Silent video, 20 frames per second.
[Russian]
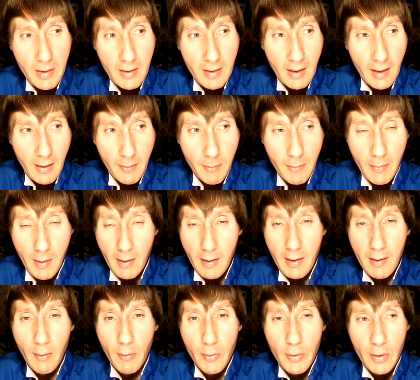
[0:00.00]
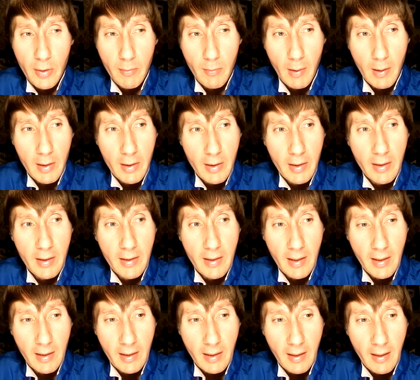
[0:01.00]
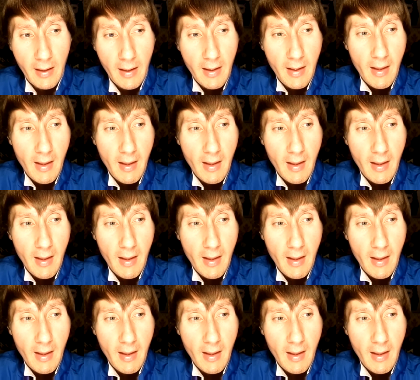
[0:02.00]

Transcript: и там а, очень большие деньги